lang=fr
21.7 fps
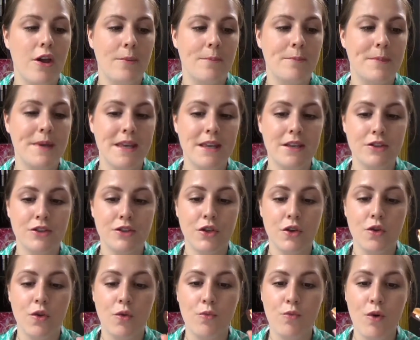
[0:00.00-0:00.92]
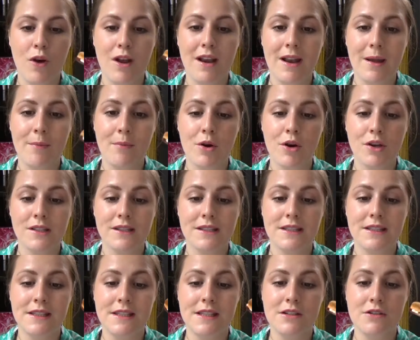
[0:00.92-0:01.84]
Mais selon moi, la
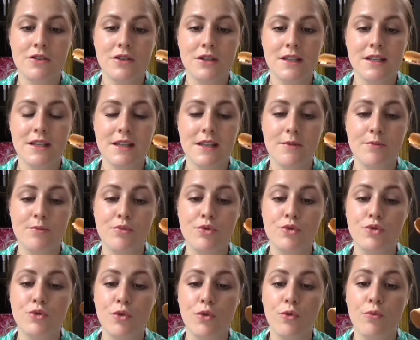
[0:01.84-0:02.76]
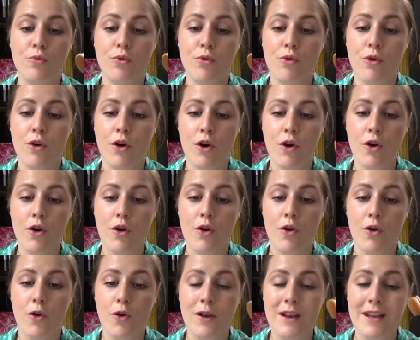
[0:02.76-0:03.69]
brosse ici, qui est plutôt pour
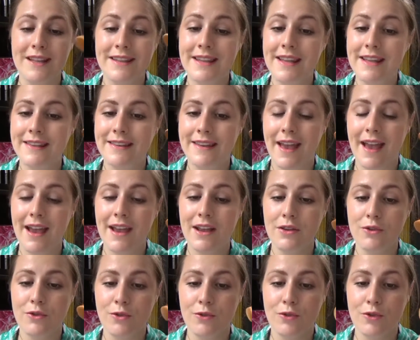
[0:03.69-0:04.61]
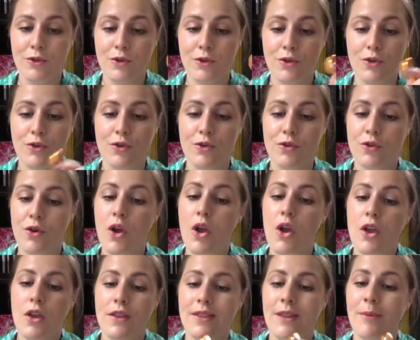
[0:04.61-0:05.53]
euh, les détails, donc euh,
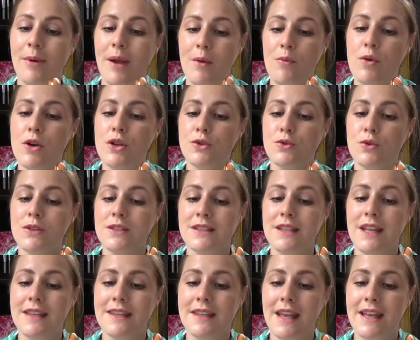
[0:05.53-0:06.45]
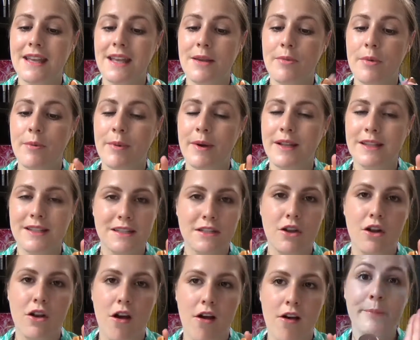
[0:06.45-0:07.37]
d'après moi, elle doit se détailler à peu près
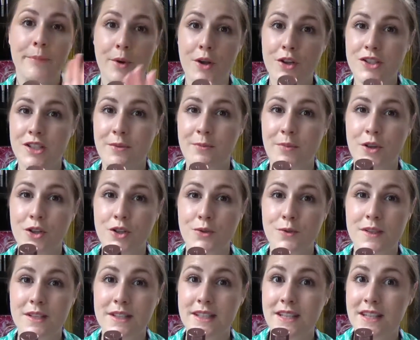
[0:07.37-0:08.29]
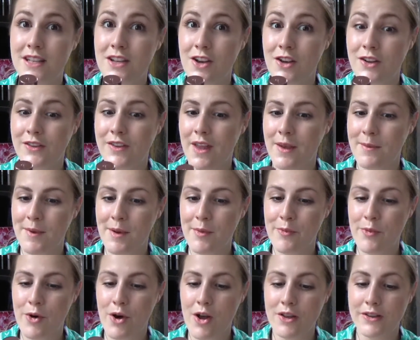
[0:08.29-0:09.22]
10$. Prochain produit qu'il y a dans
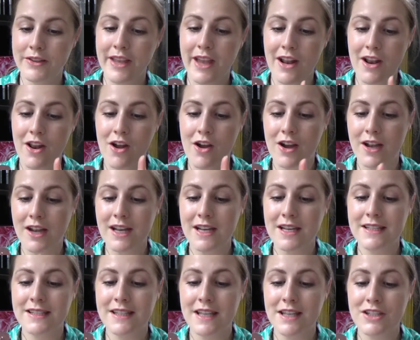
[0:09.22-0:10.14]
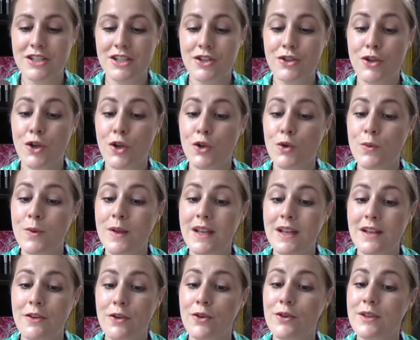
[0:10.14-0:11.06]
ma boîte, alors il s'agit de
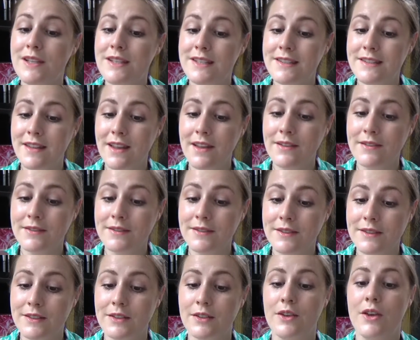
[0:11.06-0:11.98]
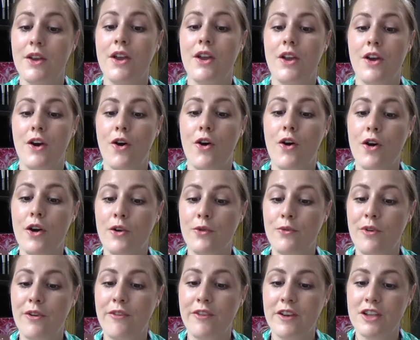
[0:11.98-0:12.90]
l'huile lissante
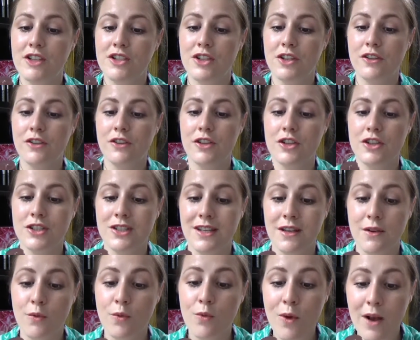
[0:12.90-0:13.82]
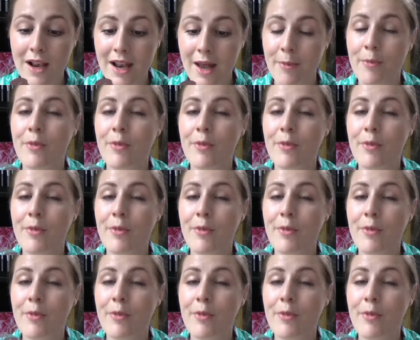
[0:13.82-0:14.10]
Oil Refection de chez Wella